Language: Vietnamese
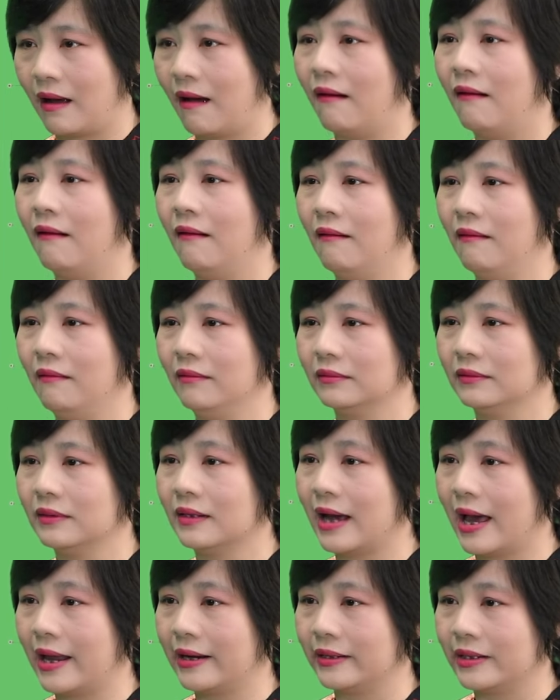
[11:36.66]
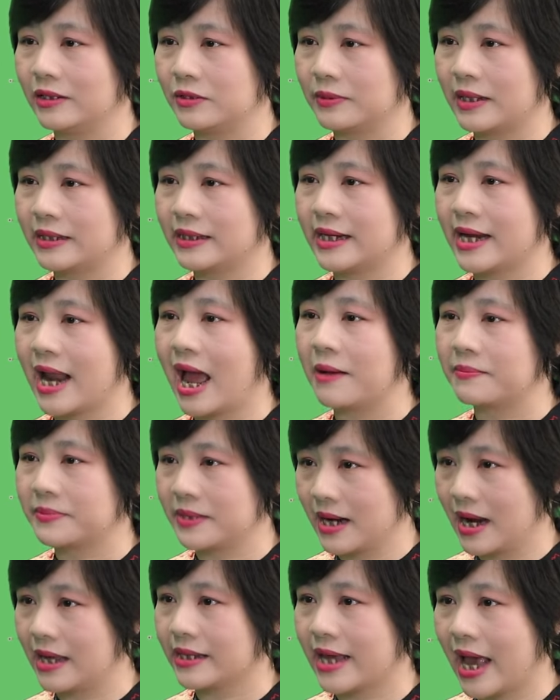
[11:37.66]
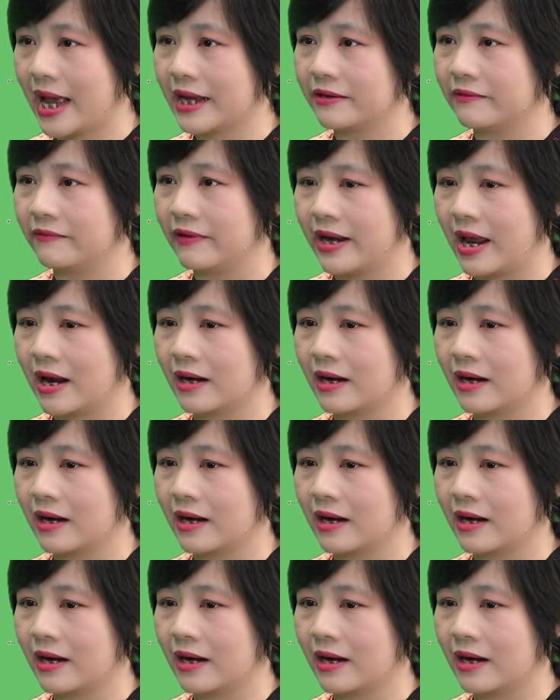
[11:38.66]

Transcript: có thức ăn thì chúng ta ừ. sẽ nạp rất là nhanh và ừ.